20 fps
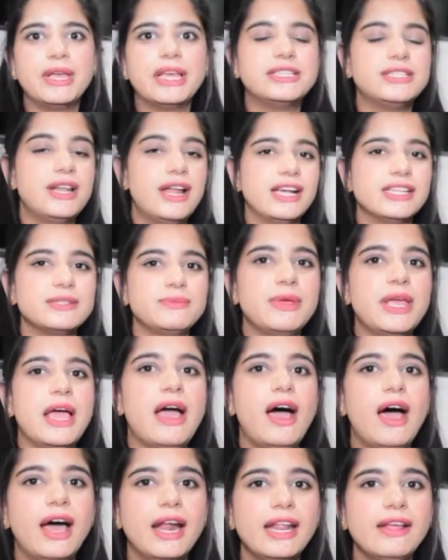के अजलास में
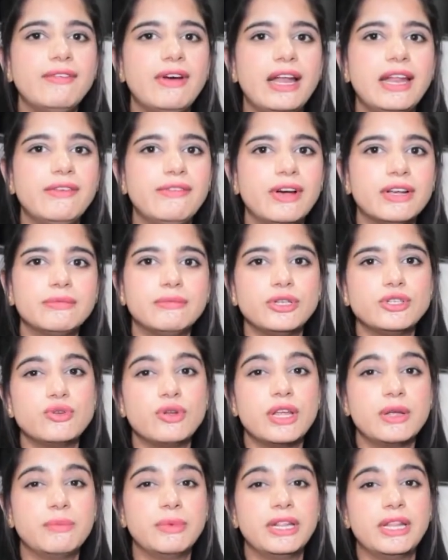आने वाले वक्त में जो
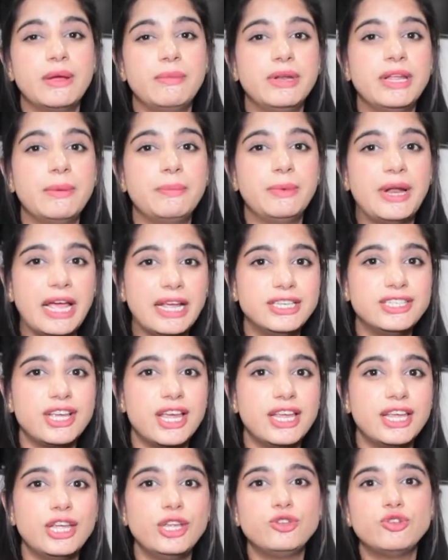हमत अमली अपनाई
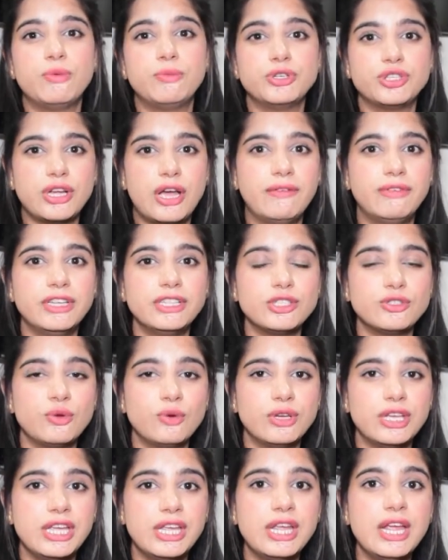जाएगी जो मशावरत
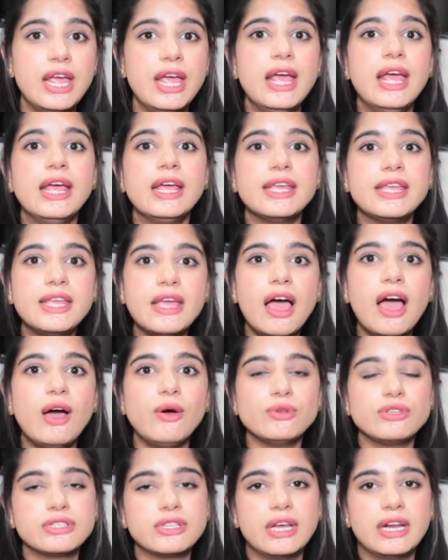होंगी क्या
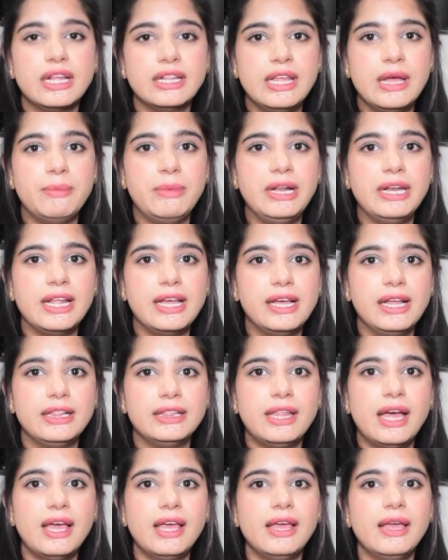उसका रद्दमल निकलता
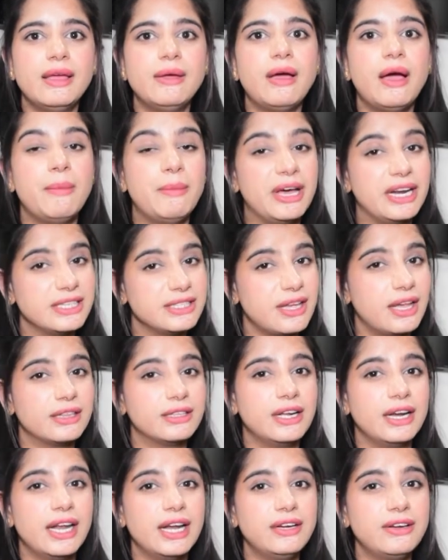है हमारे साथ
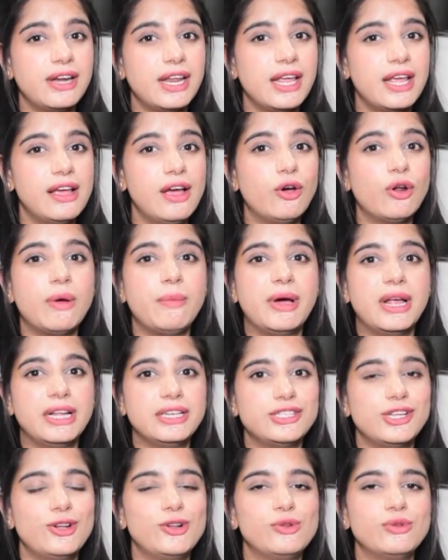कनेक्ट रहेगा और हमारे
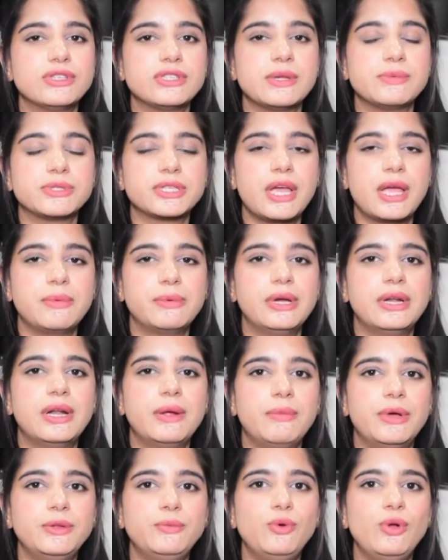चैनल को सब्सक्राइब करना
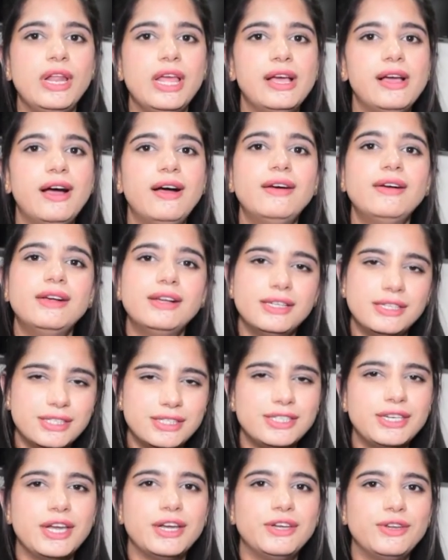मत भूलिएगा
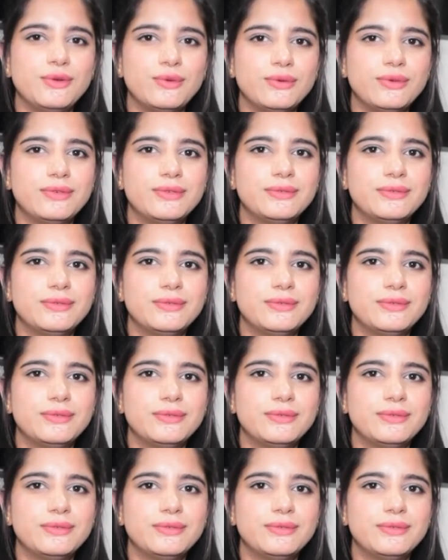स्टेट